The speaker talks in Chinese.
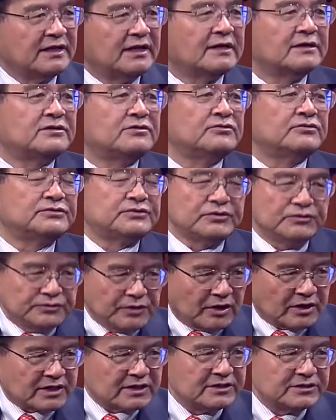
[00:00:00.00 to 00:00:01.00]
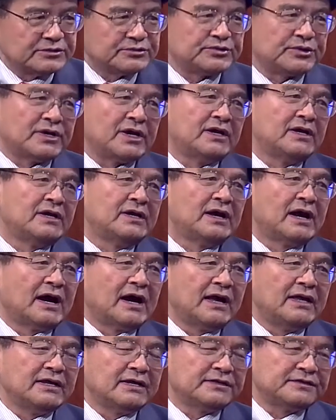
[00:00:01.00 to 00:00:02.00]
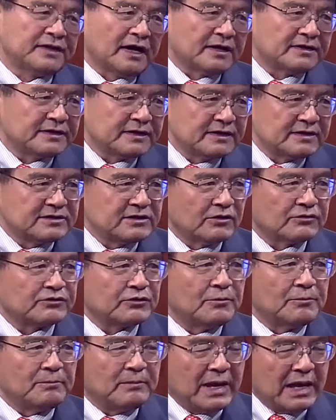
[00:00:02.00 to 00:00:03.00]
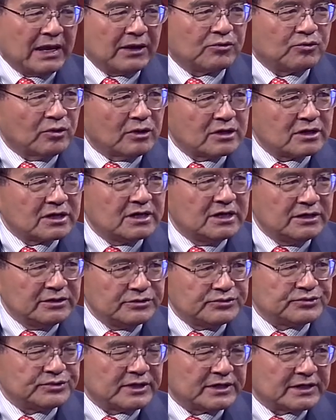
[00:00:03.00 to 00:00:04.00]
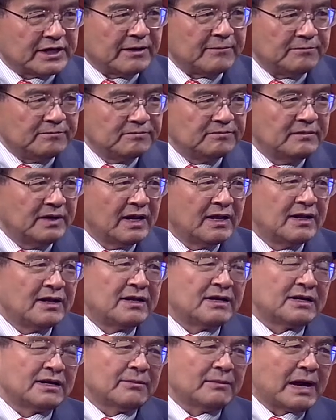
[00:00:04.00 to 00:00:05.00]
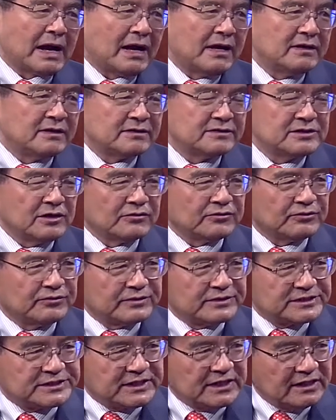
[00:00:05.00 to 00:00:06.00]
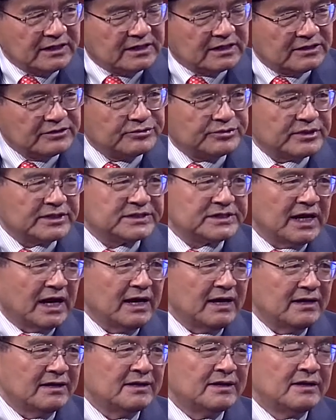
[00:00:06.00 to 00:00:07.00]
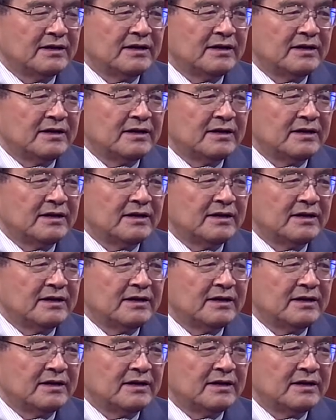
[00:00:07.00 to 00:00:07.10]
一个就就叫《科学》，还有一个杂志呢叫做《美国科学人》，那么还有一个叫做《新科学家》。